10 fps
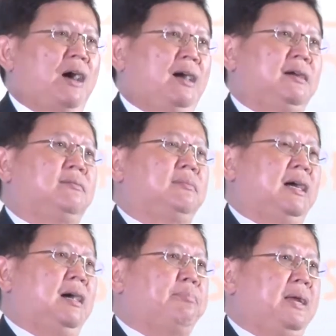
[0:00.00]
ฟัง
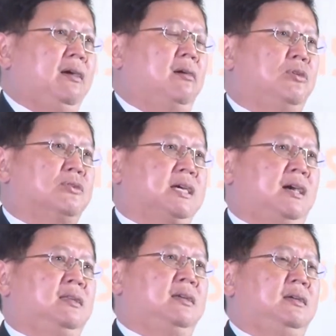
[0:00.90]
นะครับเพลงของโมซา
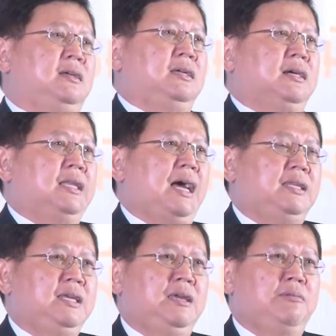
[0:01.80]
ร์ทขณะ
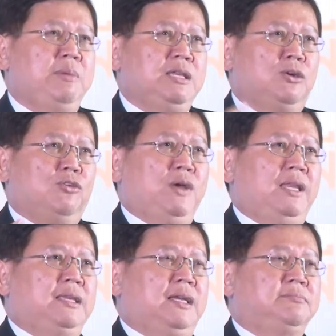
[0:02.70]
ที่บีโธเฟ
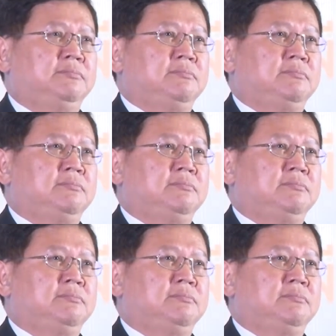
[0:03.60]
นนั้น